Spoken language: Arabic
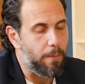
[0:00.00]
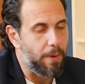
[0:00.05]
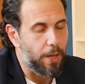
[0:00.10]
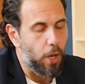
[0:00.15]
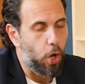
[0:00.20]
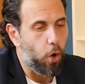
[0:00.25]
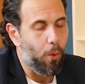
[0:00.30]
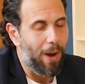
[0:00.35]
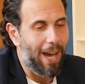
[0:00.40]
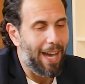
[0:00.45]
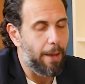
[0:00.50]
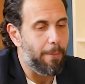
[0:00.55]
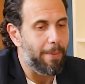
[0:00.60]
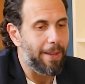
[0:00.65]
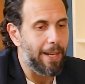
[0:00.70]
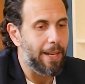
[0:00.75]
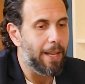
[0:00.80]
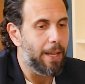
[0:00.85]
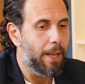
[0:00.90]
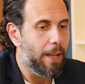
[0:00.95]
ان هو
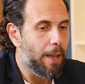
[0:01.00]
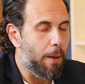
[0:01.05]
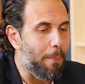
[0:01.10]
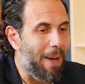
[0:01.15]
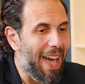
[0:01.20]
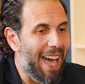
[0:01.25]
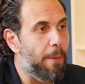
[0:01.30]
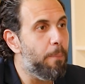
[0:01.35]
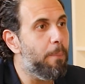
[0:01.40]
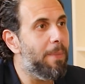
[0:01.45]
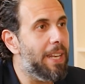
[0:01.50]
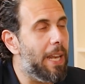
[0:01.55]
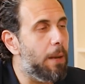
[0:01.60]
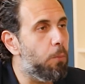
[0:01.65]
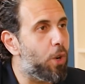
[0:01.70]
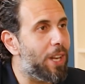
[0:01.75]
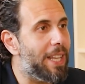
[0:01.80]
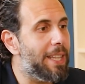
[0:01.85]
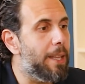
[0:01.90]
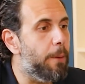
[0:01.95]
عامل مامن
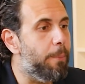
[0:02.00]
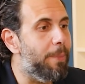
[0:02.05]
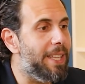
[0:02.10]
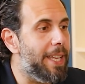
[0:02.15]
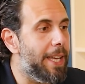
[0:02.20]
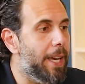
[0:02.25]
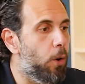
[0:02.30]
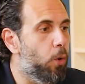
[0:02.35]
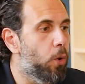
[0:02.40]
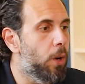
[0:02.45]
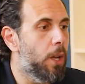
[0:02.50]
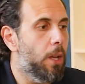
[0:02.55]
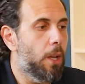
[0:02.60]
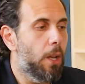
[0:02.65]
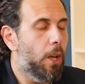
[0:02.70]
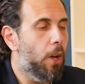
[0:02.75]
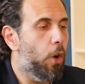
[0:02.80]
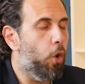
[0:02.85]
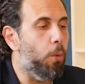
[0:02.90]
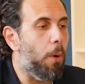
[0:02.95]
المرتب بتاعه
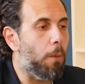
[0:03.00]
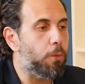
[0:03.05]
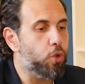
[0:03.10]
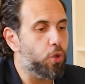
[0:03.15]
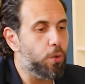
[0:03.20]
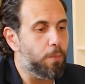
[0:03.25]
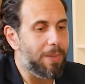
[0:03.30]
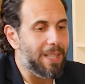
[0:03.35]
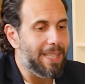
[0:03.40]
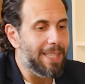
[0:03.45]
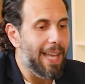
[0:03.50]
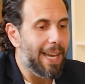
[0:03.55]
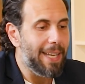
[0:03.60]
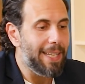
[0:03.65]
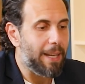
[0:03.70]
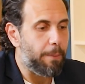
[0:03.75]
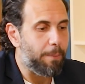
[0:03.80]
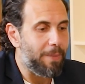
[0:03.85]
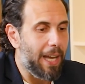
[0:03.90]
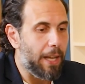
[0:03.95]
ومبسوط
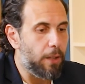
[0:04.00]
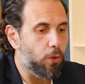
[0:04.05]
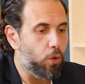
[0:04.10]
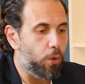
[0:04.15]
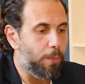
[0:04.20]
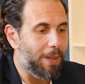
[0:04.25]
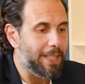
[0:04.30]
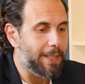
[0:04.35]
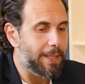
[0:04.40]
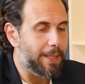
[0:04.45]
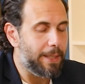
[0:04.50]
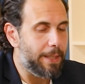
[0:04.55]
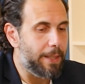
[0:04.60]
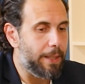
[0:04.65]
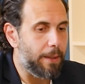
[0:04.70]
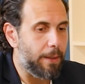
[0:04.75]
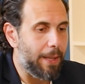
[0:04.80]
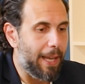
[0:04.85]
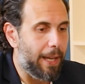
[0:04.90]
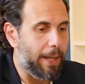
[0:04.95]
بالدايره بتاعته بس
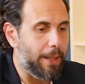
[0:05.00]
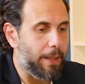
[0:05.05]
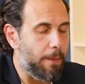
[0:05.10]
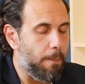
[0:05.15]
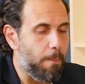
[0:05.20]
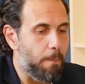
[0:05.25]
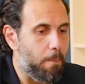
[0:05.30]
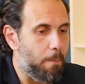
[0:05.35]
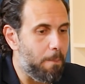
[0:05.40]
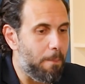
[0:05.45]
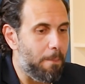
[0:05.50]
يعني